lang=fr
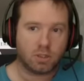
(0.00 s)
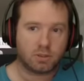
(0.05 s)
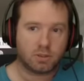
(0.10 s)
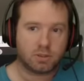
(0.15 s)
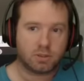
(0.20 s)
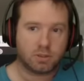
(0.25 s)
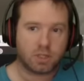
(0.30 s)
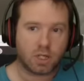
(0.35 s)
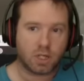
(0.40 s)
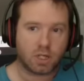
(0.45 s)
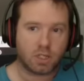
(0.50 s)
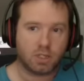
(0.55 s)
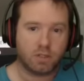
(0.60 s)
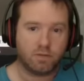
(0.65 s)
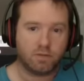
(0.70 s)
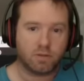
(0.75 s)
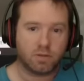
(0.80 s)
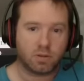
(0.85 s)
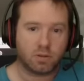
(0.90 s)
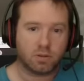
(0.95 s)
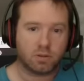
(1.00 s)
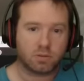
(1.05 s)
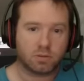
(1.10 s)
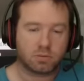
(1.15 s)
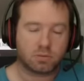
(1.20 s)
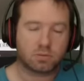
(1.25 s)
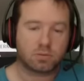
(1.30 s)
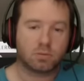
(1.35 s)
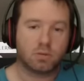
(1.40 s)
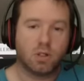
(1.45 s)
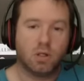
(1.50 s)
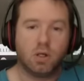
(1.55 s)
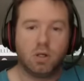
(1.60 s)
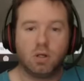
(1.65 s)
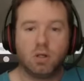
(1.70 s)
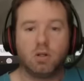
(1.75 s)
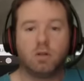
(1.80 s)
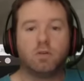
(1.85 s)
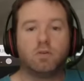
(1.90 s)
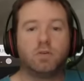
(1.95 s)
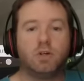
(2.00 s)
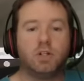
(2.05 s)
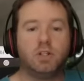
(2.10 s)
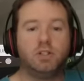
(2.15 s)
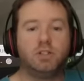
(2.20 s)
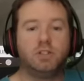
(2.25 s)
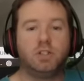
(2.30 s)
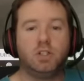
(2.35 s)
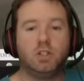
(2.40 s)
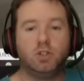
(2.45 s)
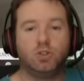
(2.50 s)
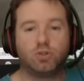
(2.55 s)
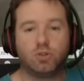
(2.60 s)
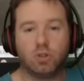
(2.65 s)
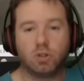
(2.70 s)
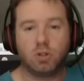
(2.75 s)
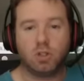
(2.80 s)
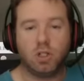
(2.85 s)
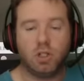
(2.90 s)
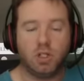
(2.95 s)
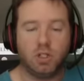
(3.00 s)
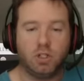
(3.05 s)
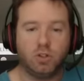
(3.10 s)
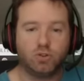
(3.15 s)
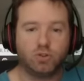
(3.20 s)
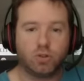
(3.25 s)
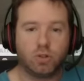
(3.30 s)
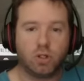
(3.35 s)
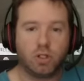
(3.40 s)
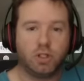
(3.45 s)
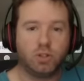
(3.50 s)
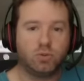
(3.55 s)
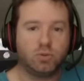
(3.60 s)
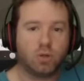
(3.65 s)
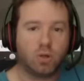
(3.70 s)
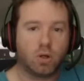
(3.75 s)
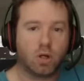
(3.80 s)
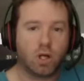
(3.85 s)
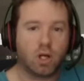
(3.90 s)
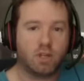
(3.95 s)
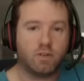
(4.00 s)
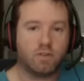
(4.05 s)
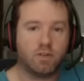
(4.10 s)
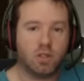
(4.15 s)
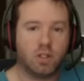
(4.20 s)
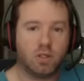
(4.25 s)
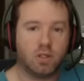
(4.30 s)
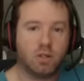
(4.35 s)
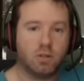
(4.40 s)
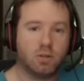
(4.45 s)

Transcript: ça arrive. On va laisser les joueurs, les joueurs, les coureurs arriver.